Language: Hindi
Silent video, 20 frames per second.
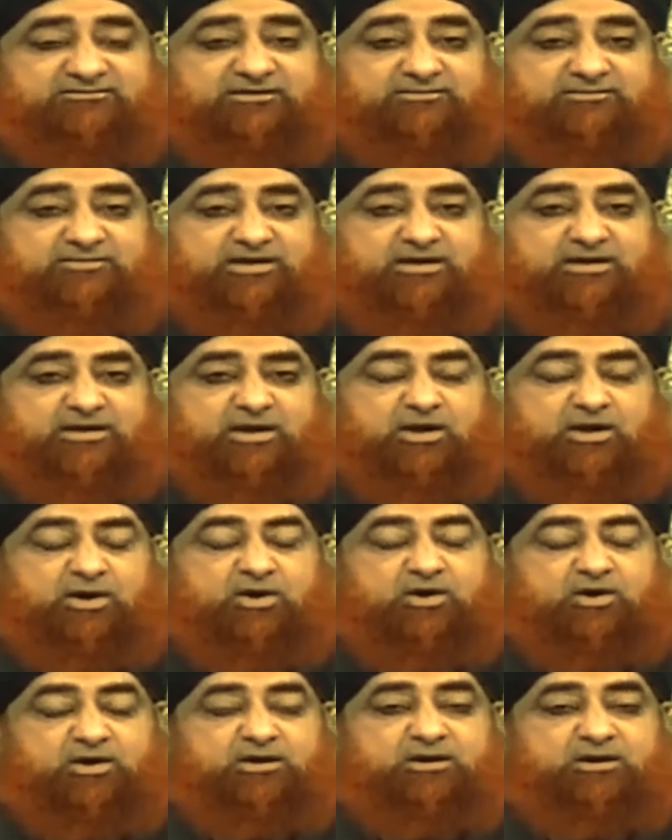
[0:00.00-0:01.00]
फरमाए
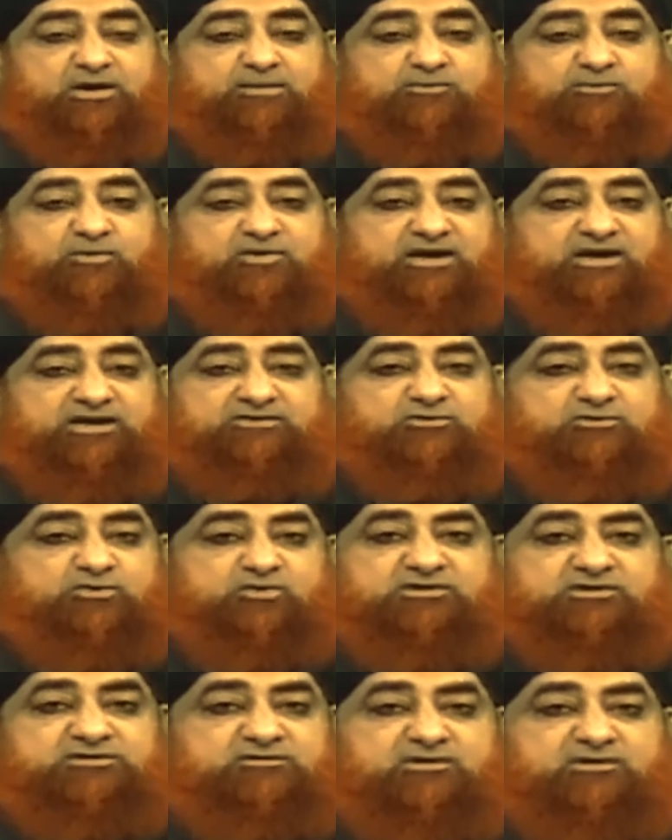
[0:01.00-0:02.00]
और अगर आपको कहीं से
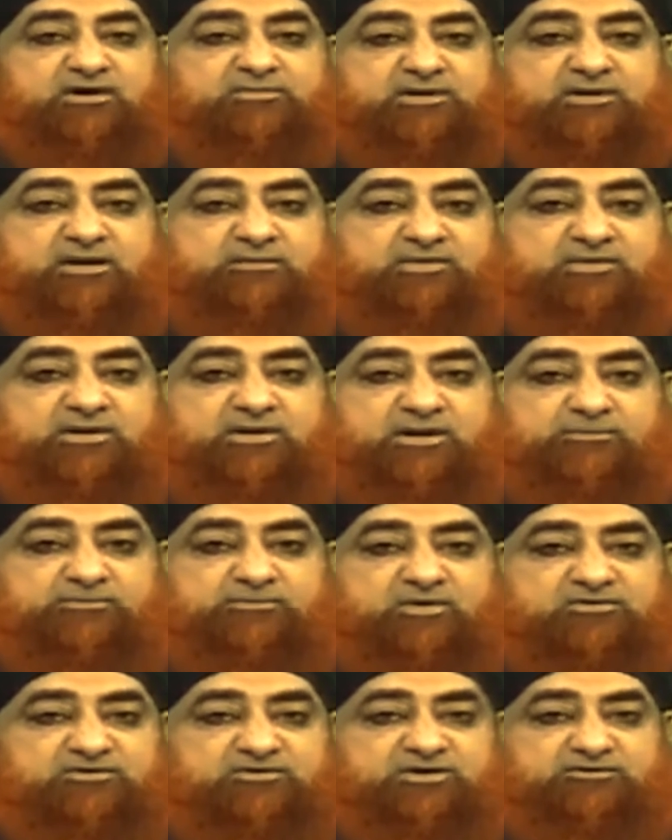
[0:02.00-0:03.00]
कोई जवाब ना मिले
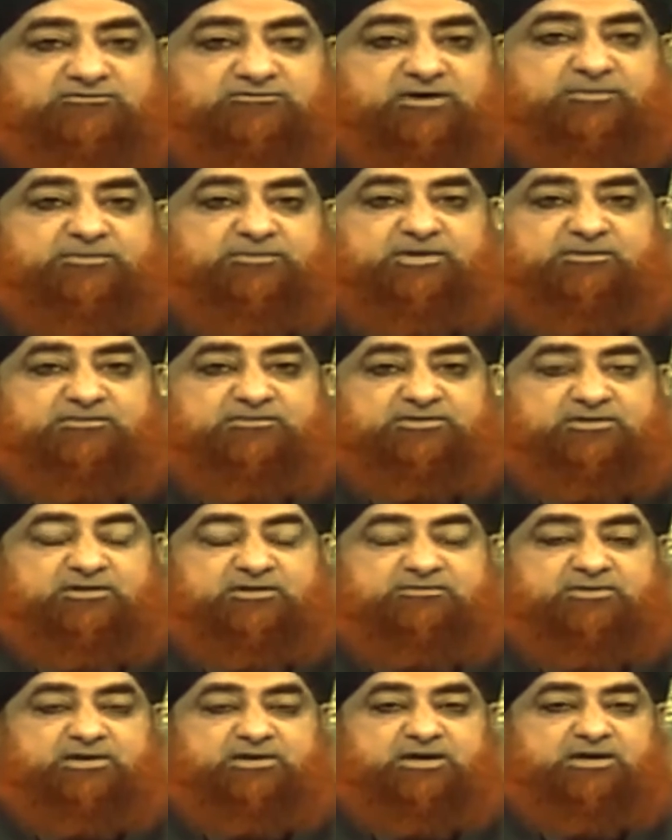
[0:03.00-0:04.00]
पॉजिटिव अपने मतलब
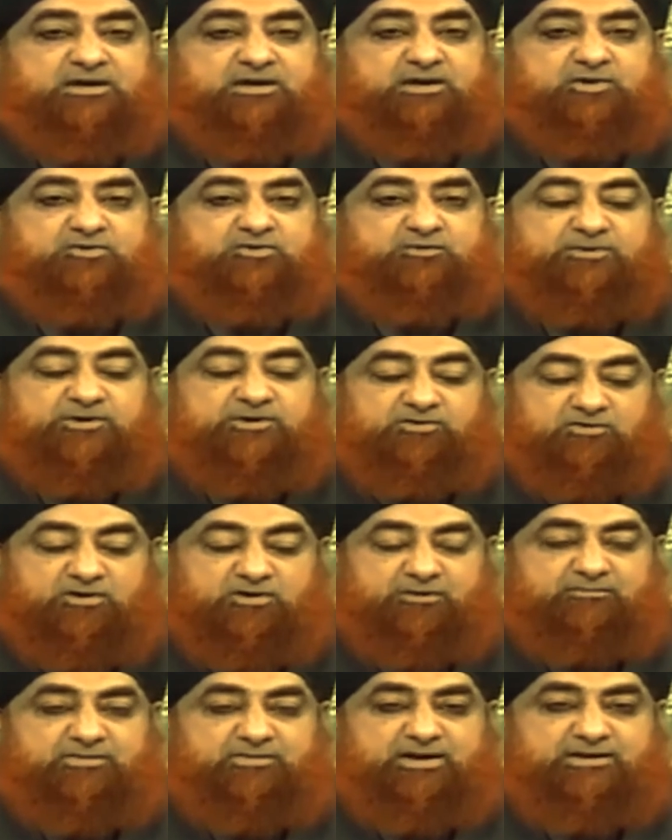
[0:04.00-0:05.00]
का तो फिर जो
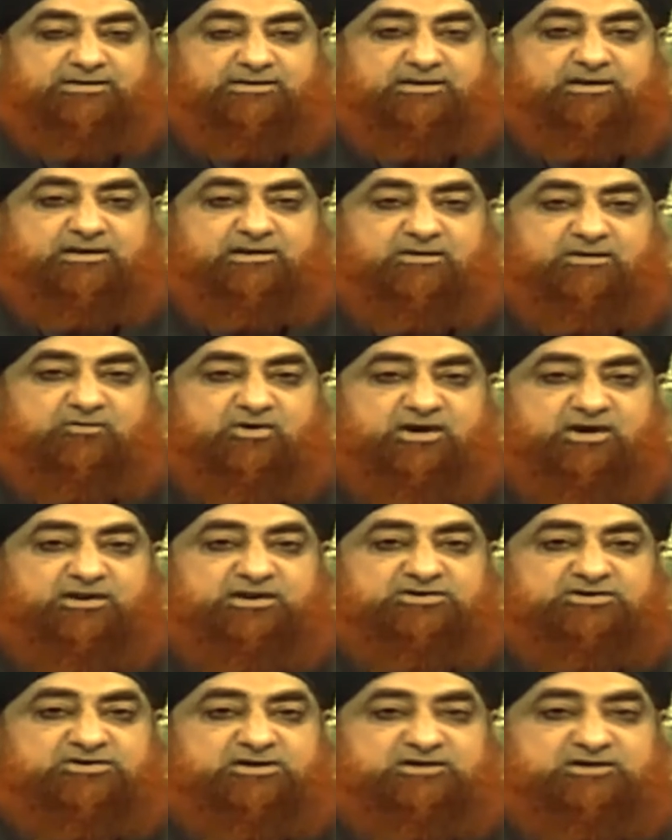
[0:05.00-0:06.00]
हम बयान कर रहे हैं वो आयन
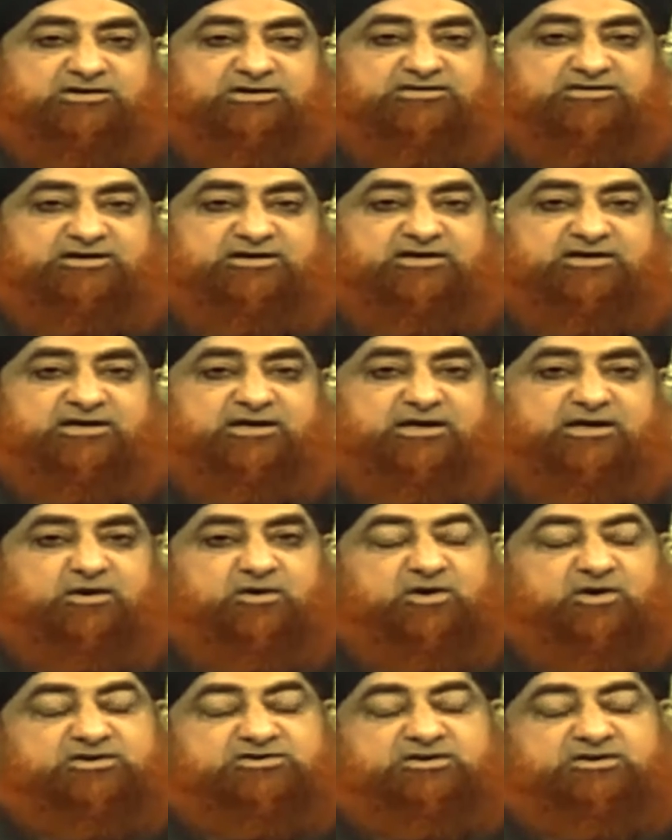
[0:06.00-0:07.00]
शरीयत है
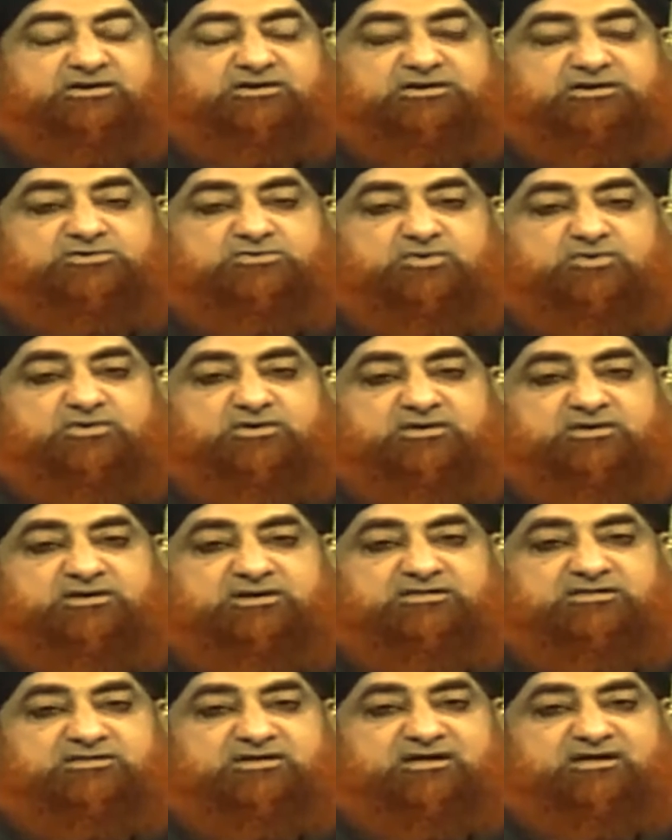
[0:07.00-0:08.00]
और शरीयत को
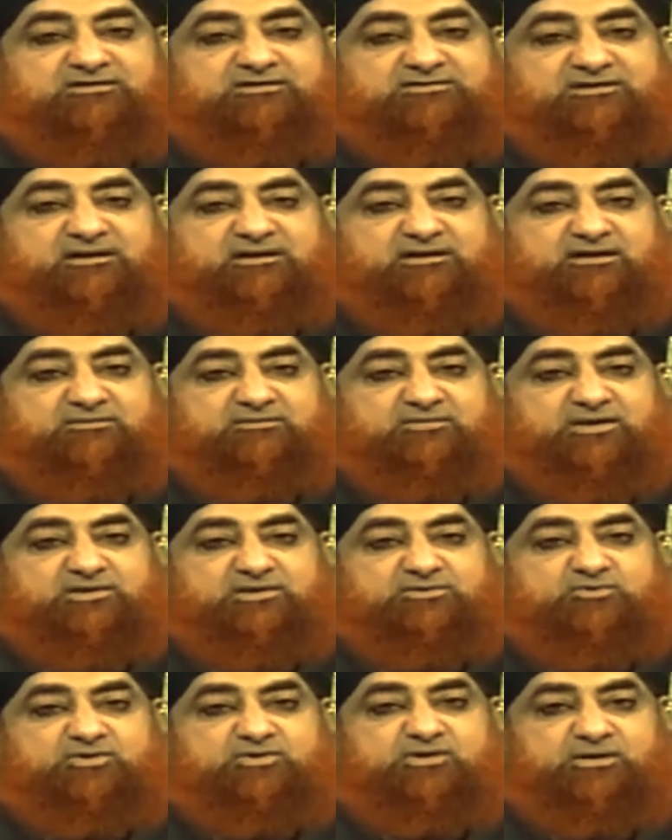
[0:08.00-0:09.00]
नज़रअंदाज करने में
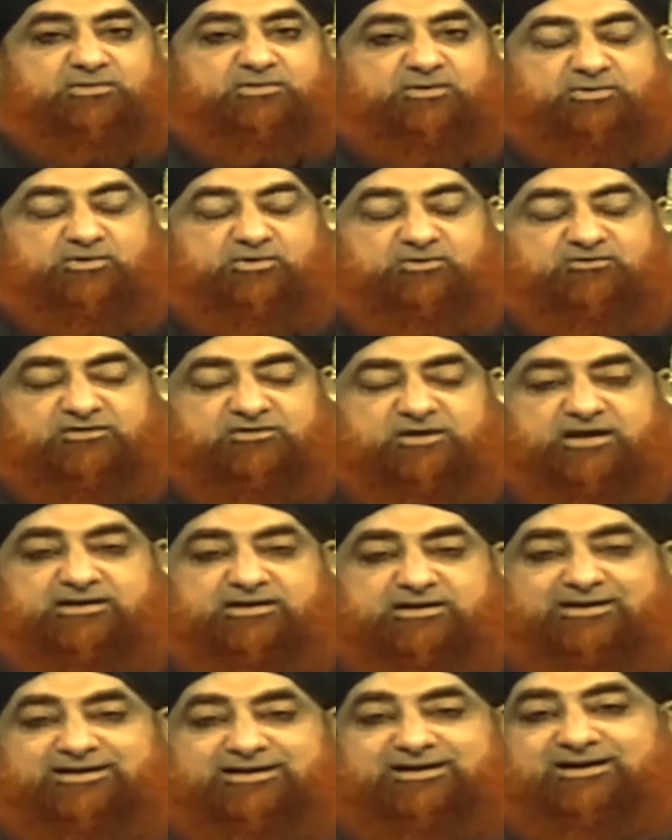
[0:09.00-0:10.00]
दुनिया में भी नुकसान
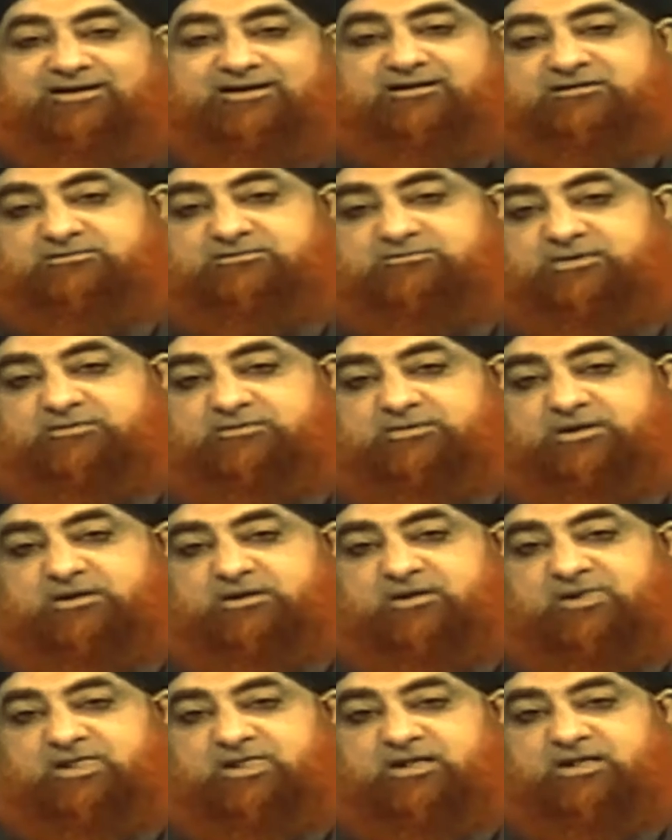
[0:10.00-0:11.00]
है आखरत में भी
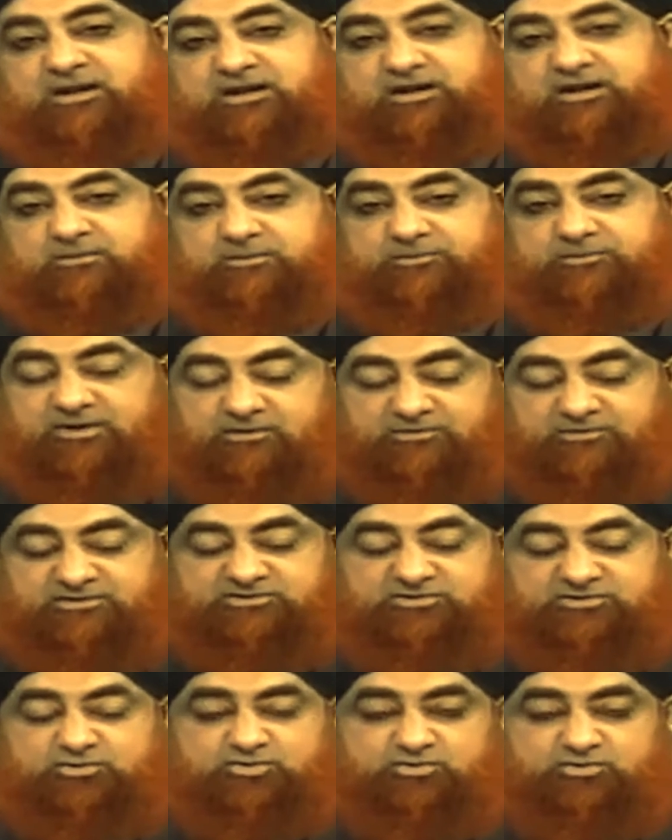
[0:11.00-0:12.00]
लेकिन मैं फिर
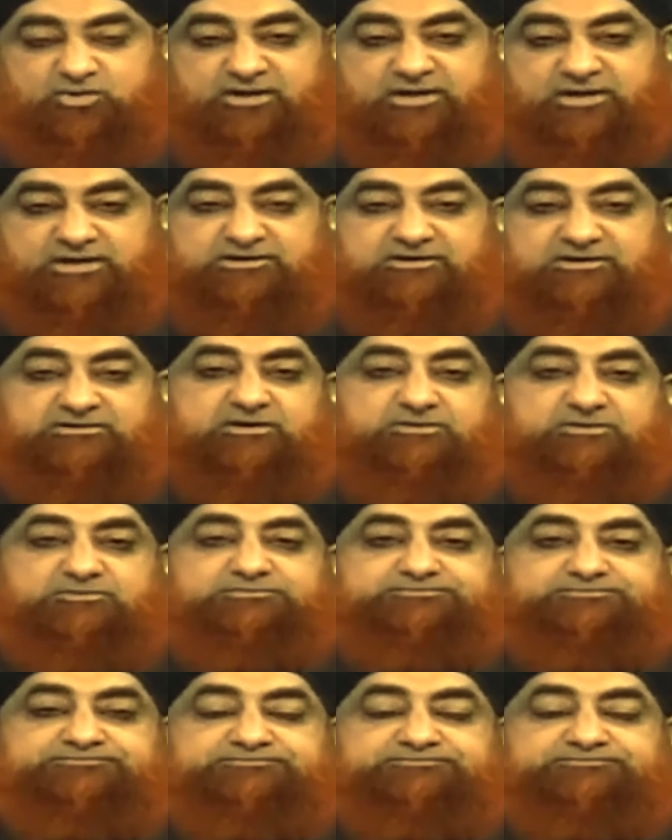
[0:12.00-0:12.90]
बच्ची को दोहरा देता हूँ